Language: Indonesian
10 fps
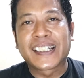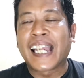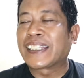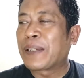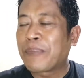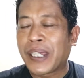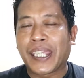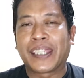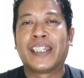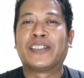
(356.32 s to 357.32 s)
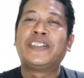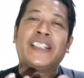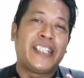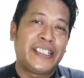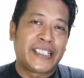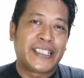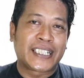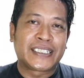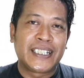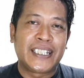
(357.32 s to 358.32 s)
KTP yaitu
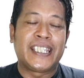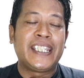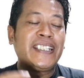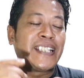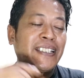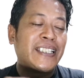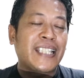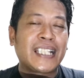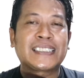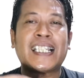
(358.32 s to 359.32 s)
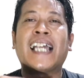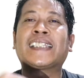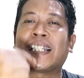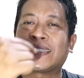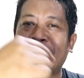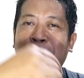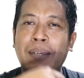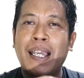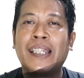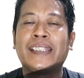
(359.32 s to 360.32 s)
identitas diri, identitas atas
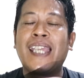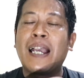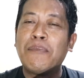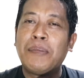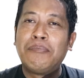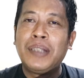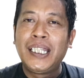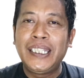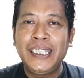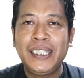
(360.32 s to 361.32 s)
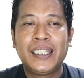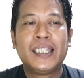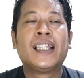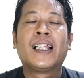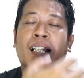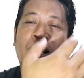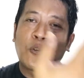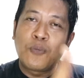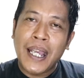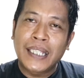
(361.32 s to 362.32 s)
nama yang membeli
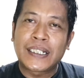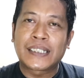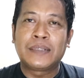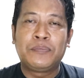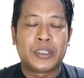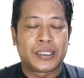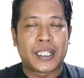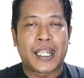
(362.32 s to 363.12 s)
rumah tersebut